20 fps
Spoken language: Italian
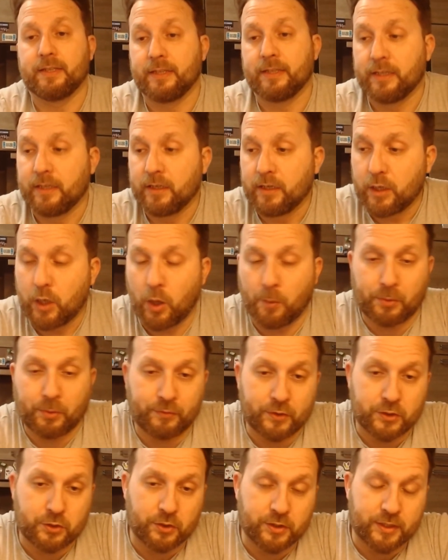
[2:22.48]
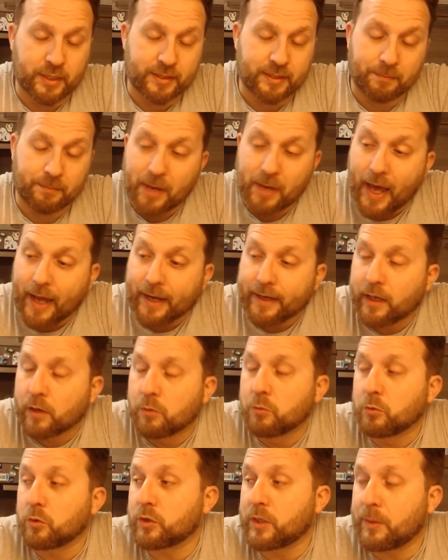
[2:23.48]
è un professionista esemplare, è
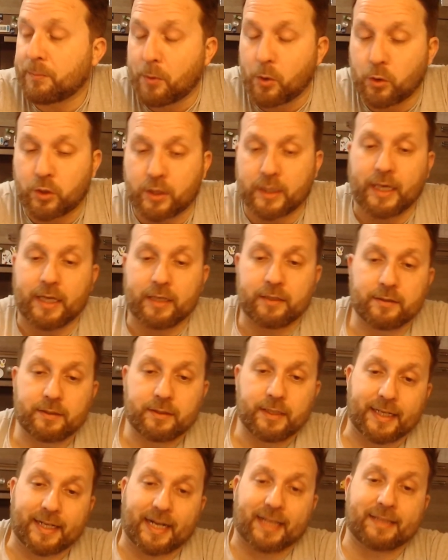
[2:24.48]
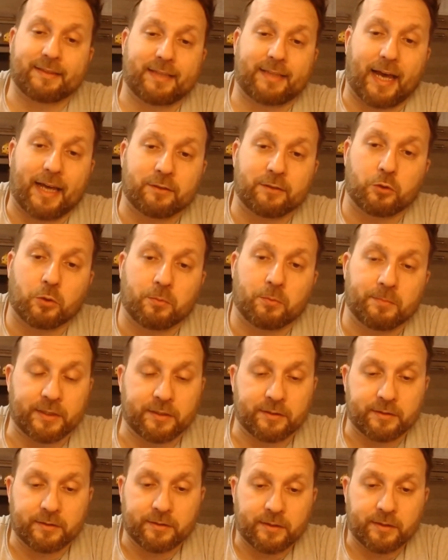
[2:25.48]
uno dei pochi che
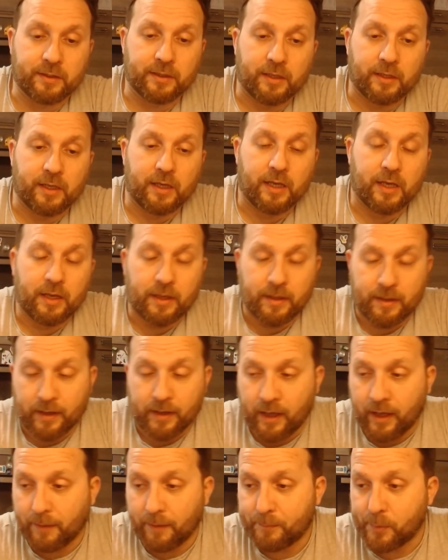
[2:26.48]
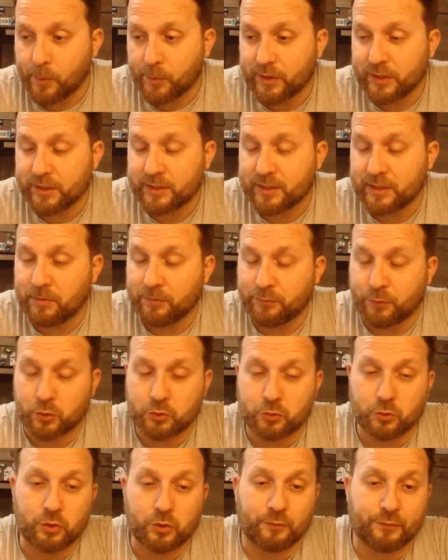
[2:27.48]
grattandomi ha pochissimi
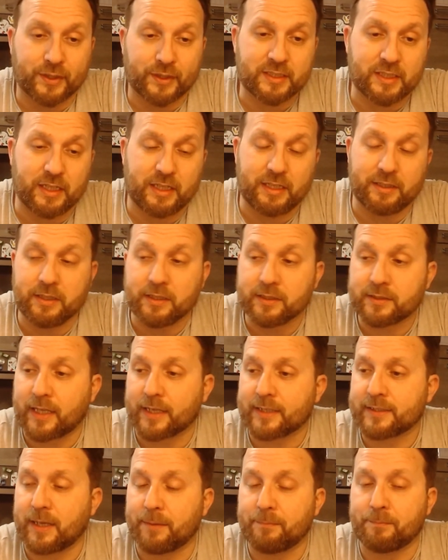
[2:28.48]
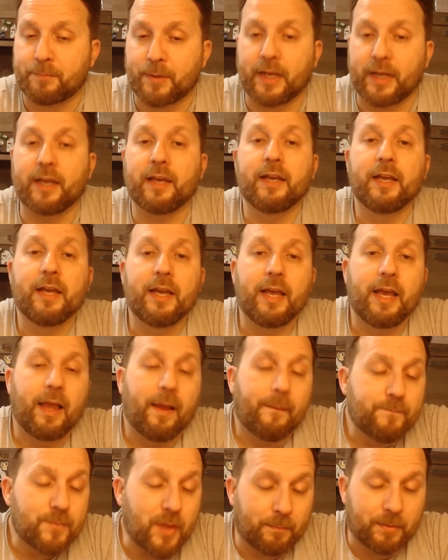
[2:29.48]
infortuni o fastidi, sta sempre
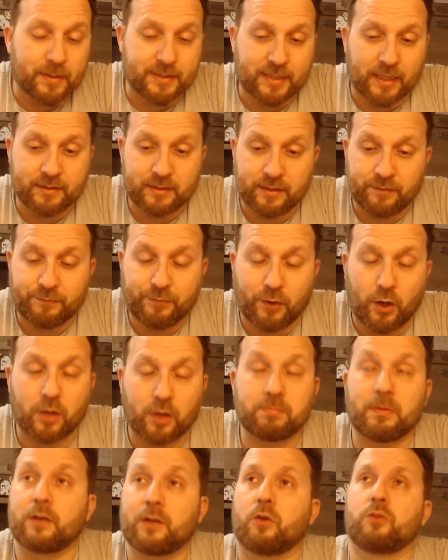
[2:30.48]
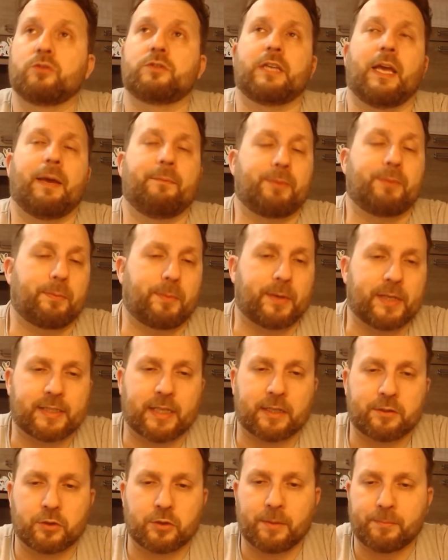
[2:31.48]
abbastanza in forma, non sempre
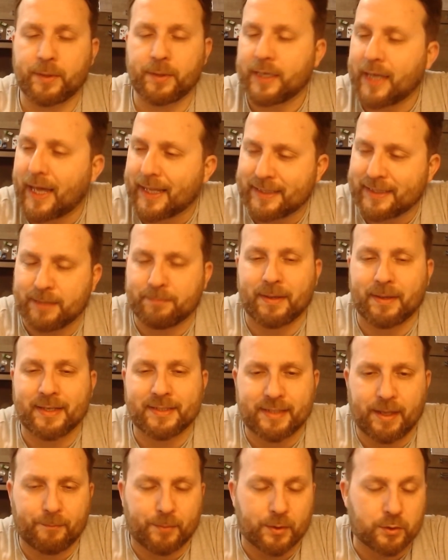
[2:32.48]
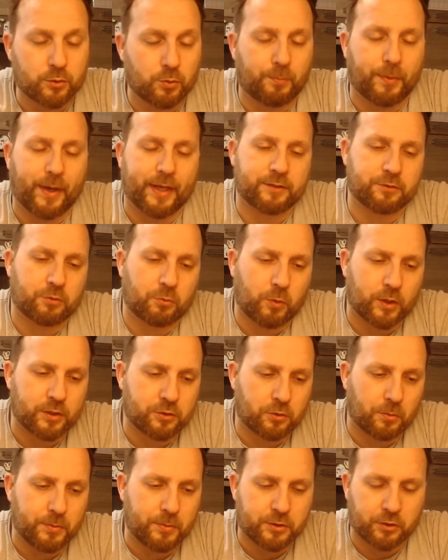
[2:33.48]
prestazioni brillanti, ma è sempre sul pezzo,
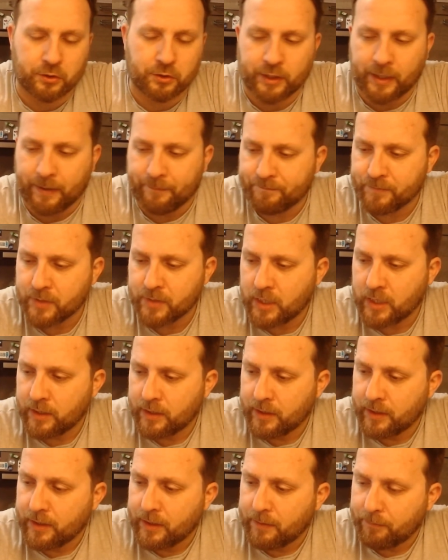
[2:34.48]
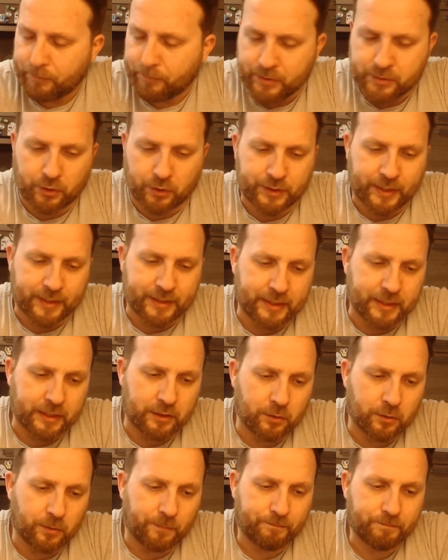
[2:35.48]
questo bisogna, bisogna
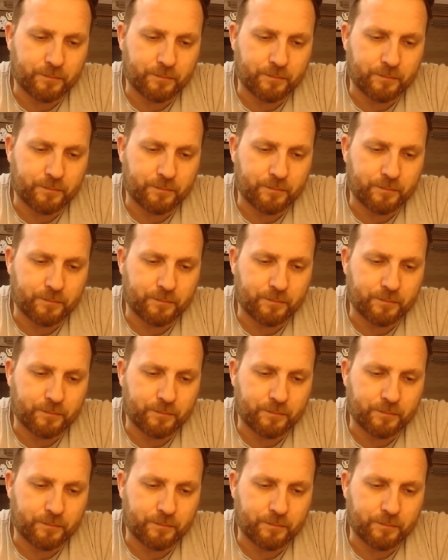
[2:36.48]
dirlo.